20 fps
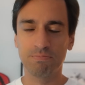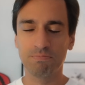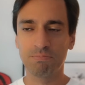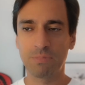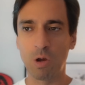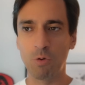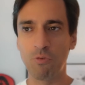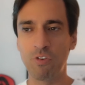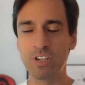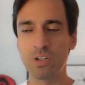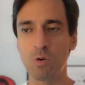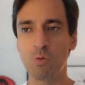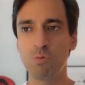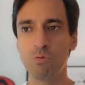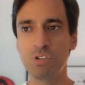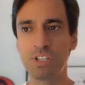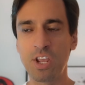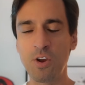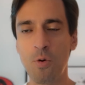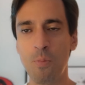Talvez
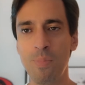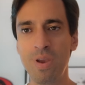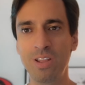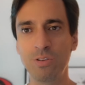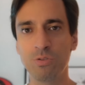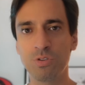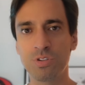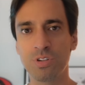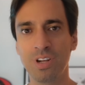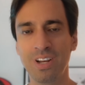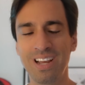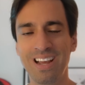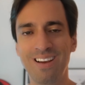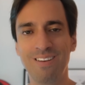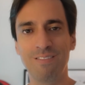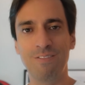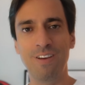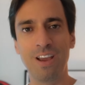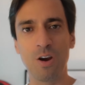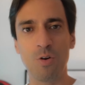alguns tenham menos
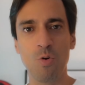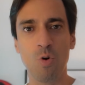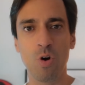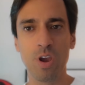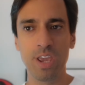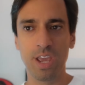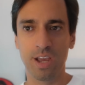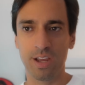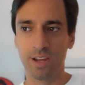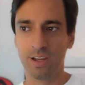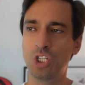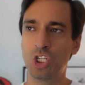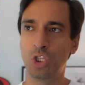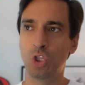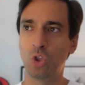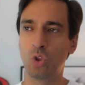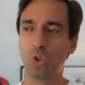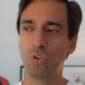vergonha de